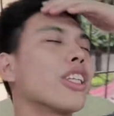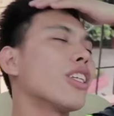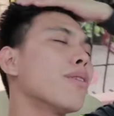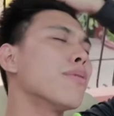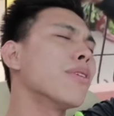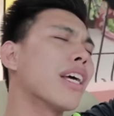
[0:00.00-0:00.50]
ito
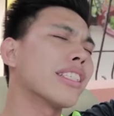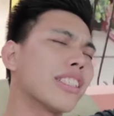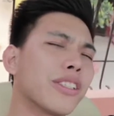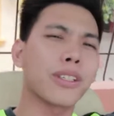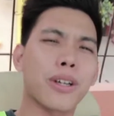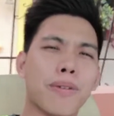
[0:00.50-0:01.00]
na muna
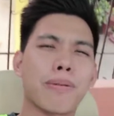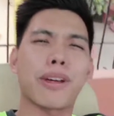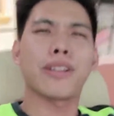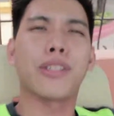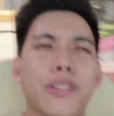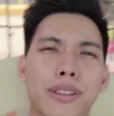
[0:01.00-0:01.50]
siguro
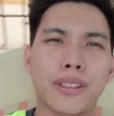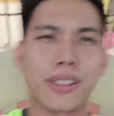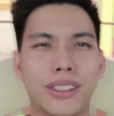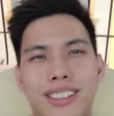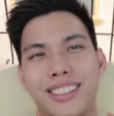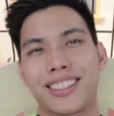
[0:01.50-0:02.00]
medyo
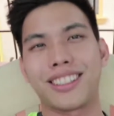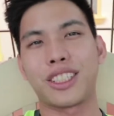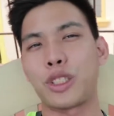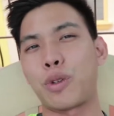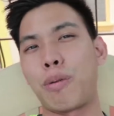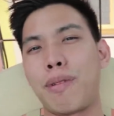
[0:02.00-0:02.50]

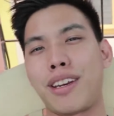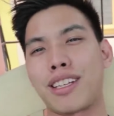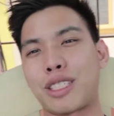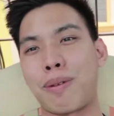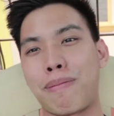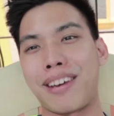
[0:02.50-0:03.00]
swimming na
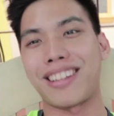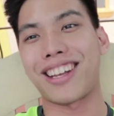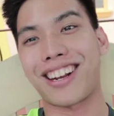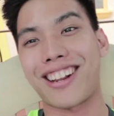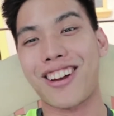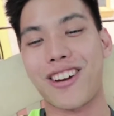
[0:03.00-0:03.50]
swimming
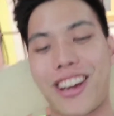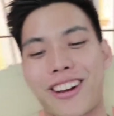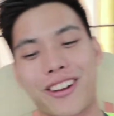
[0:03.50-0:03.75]
na rin ako eh,